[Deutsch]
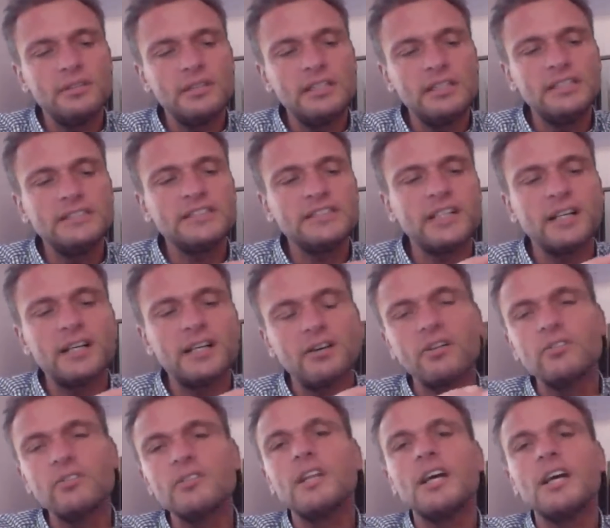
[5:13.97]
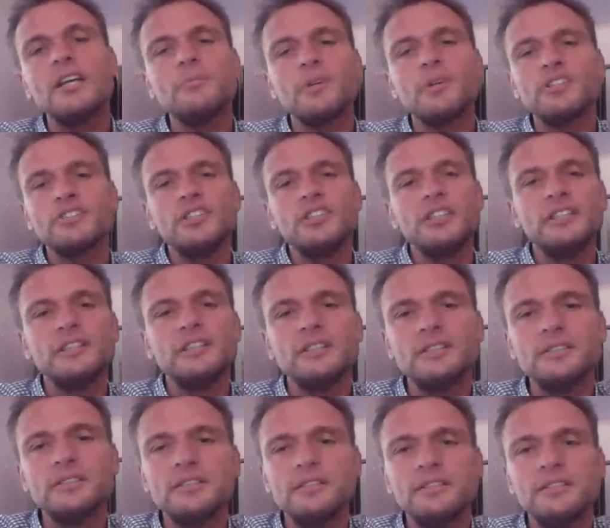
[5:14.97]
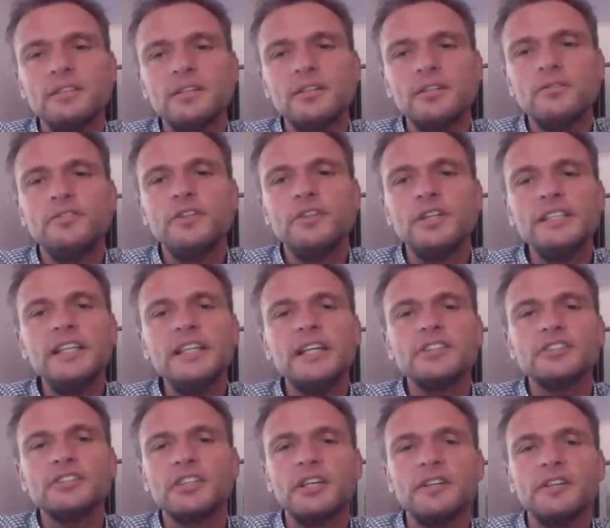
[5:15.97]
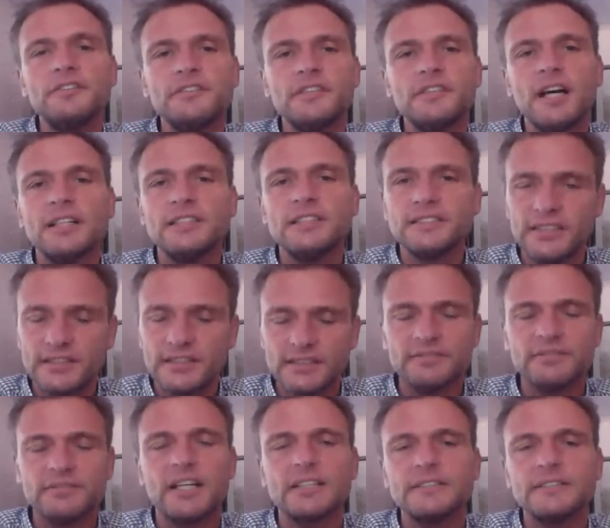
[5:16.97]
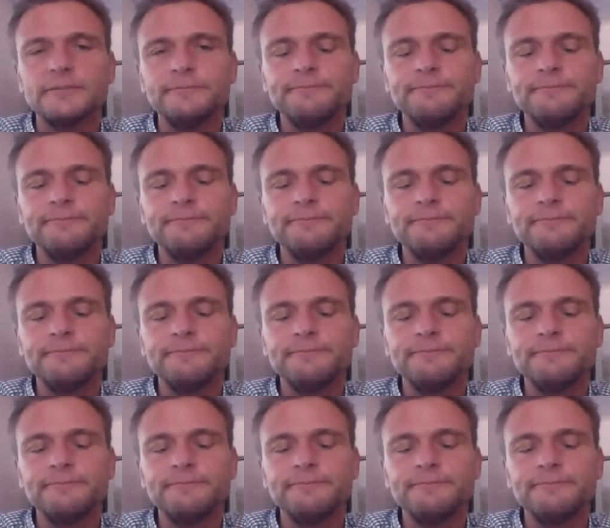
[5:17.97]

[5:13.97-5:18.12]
dieser Online-Maschine für Ihr Geschäft einsetzen werden.